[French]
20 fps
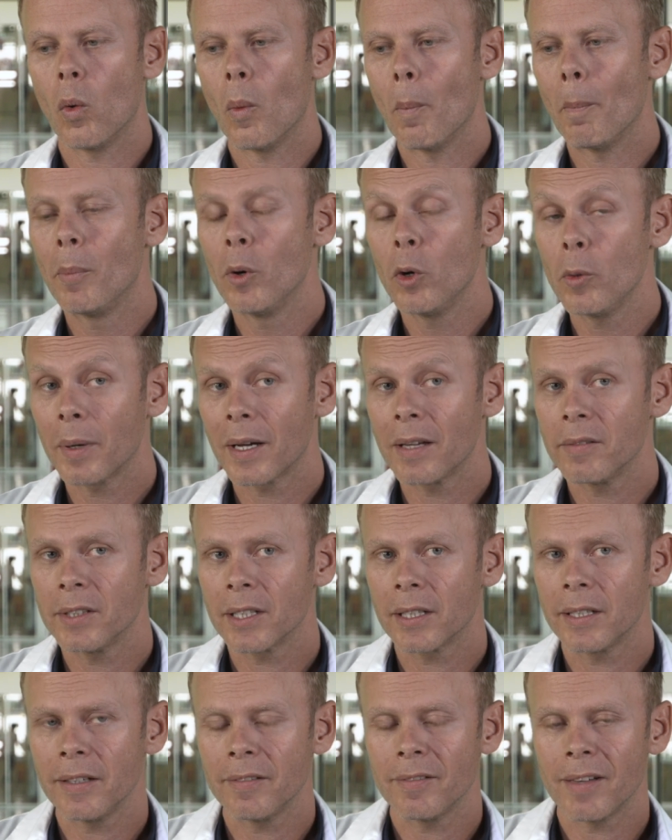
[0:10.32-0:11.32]
on peut
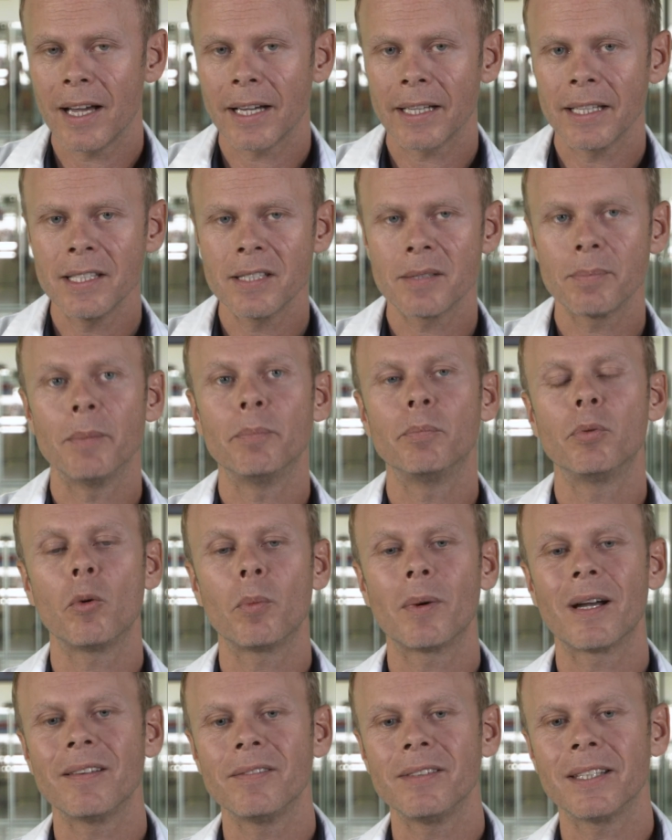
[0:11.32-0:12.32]
prévenir les varices, mais pour
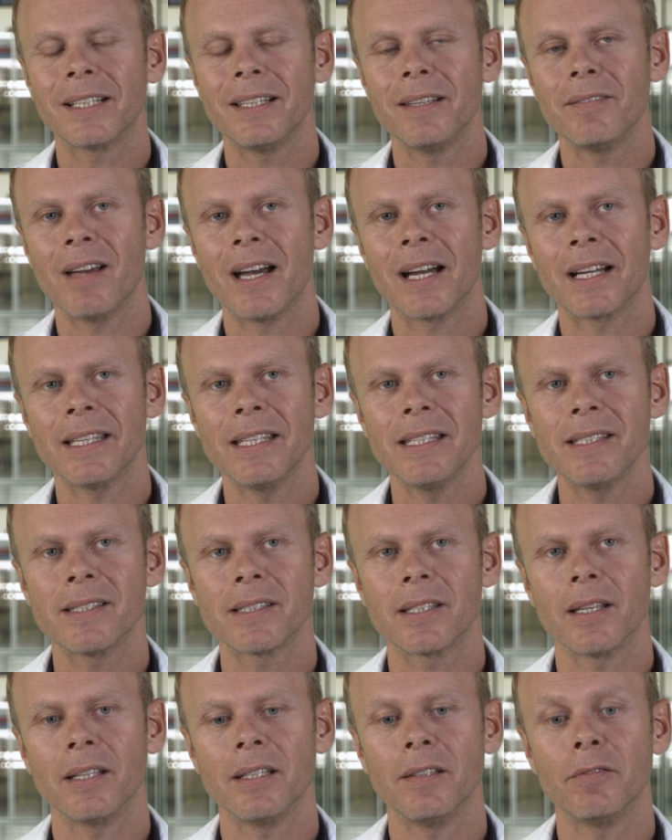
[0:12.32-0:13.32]
prévenir les
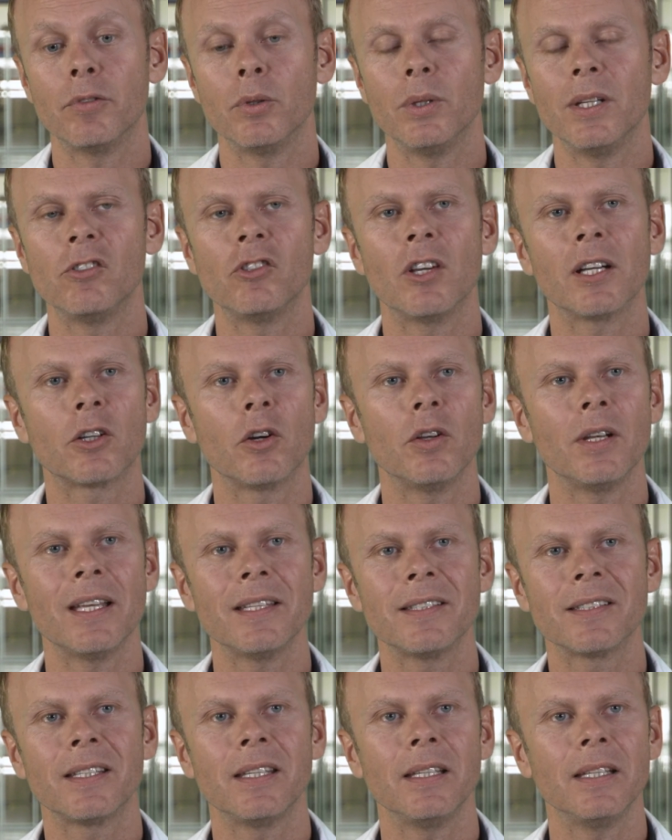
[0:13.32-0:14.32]
varices, il faut déjà
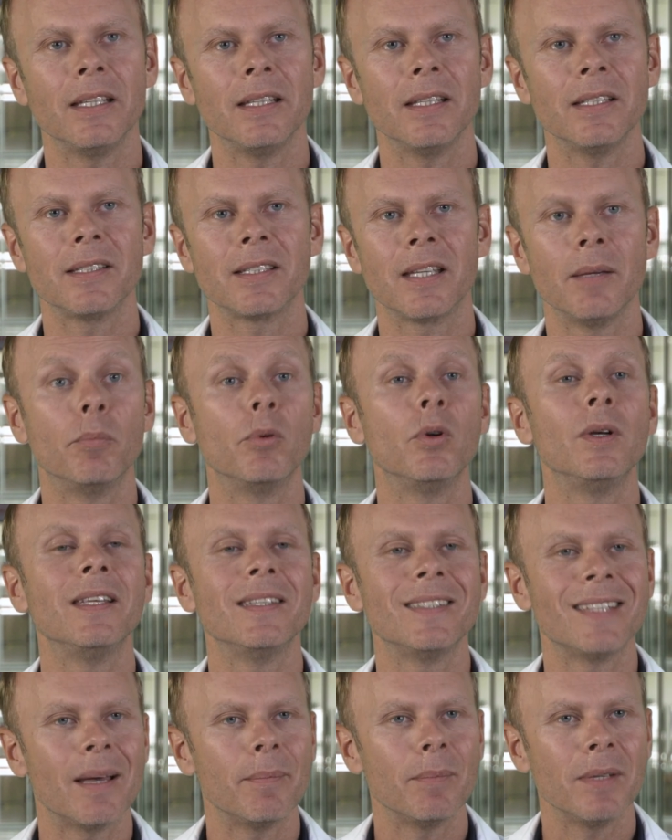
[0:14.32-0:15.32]
connaître ce qui, peut
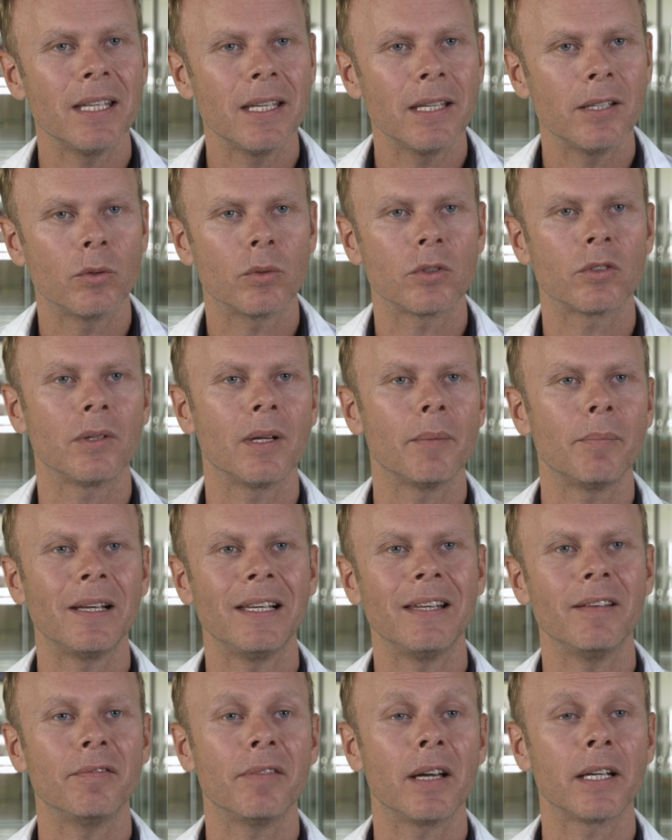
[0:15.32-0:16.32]
les amener, donc ce qu'on
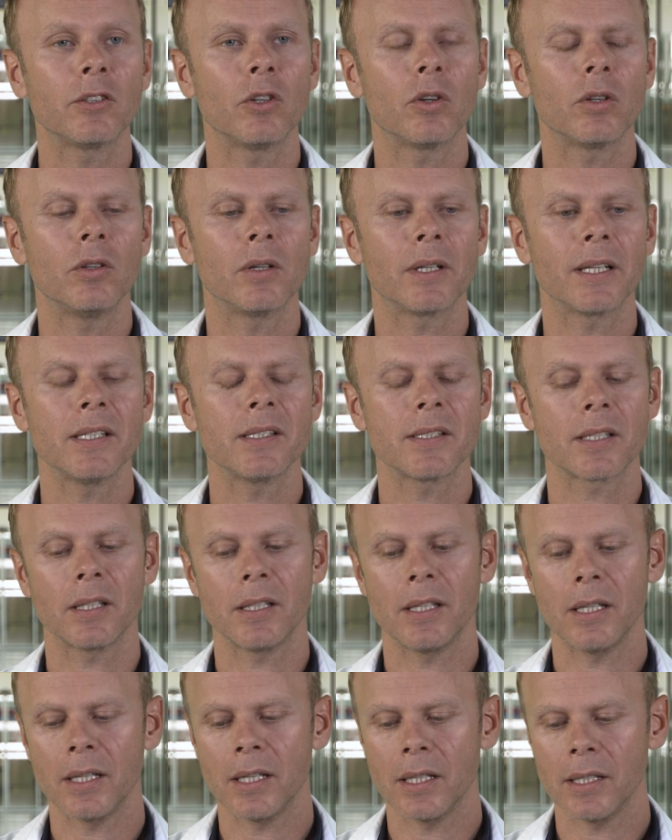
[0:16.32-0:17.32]
appelle les facteurs de risque
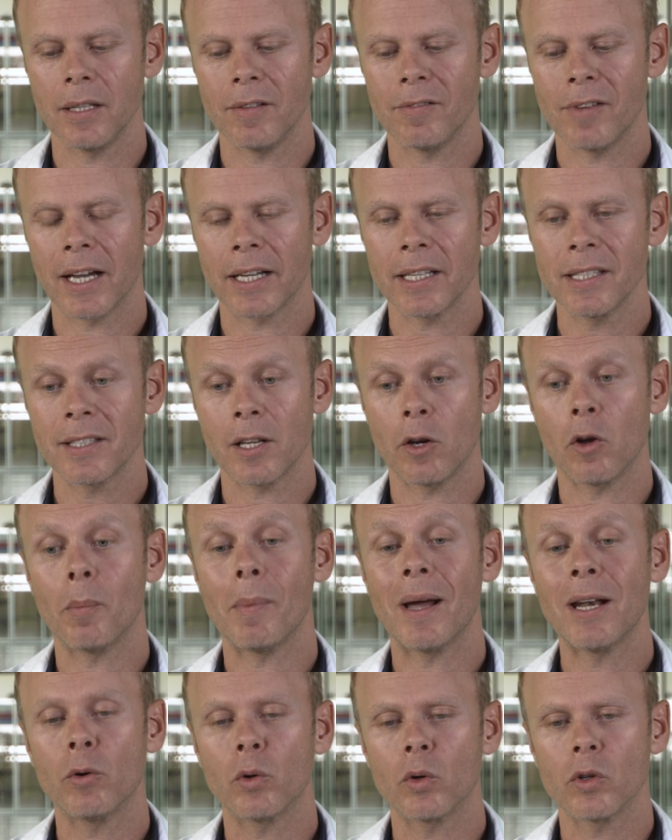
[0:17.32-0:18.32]
des, varices. Alors,
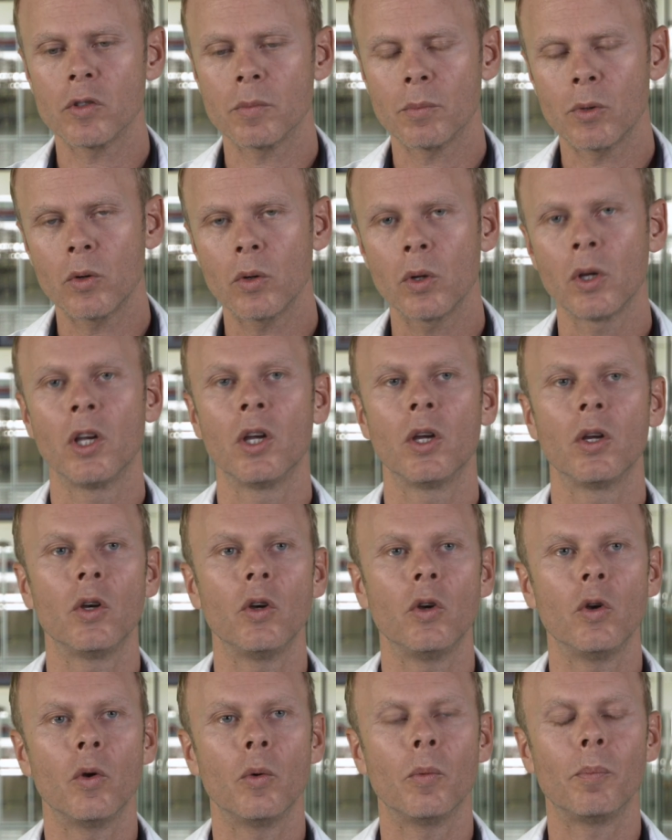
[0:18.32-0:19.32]
malheureusement,
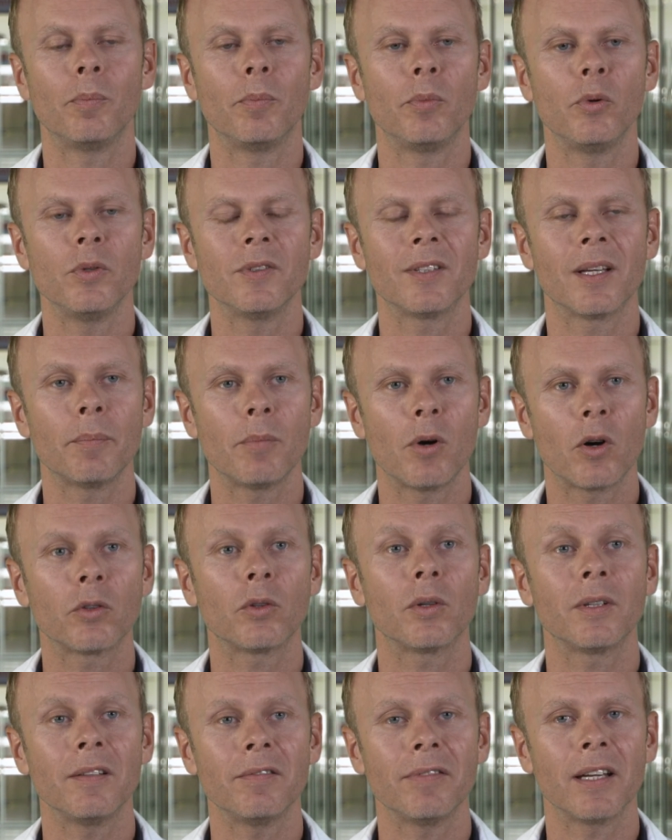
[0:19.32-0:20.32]
le plus
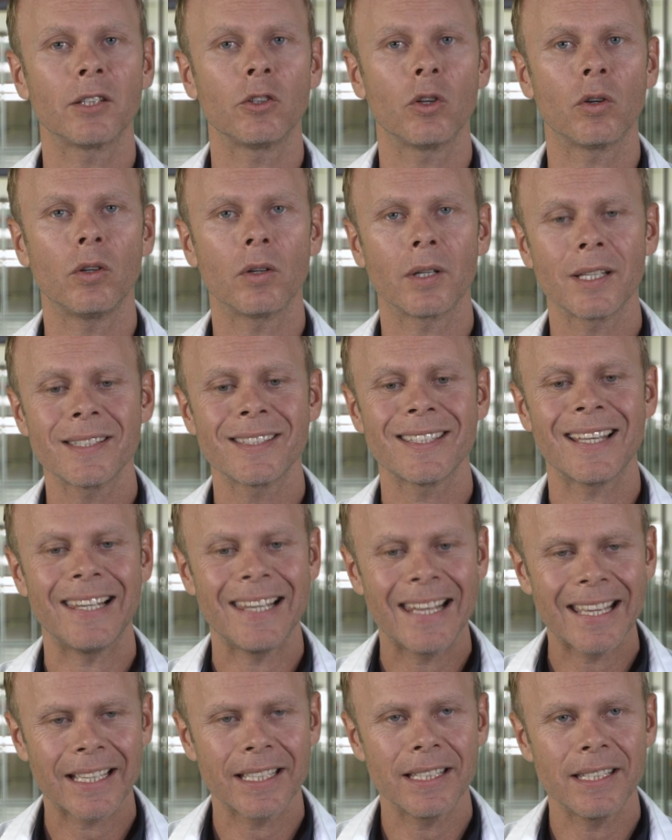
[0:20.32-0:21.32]
important des facteurs de risque, c'est
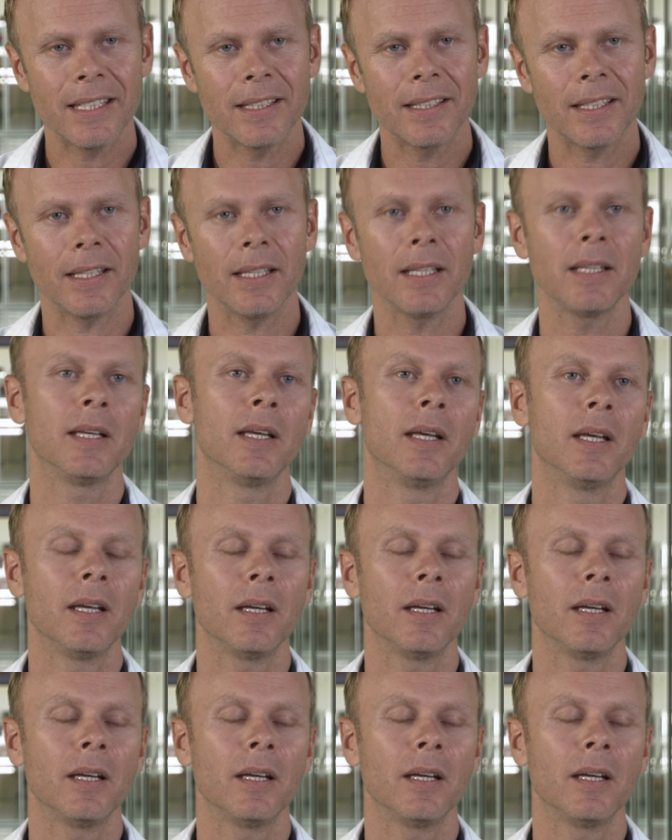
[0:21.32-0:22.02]
l'hérédité.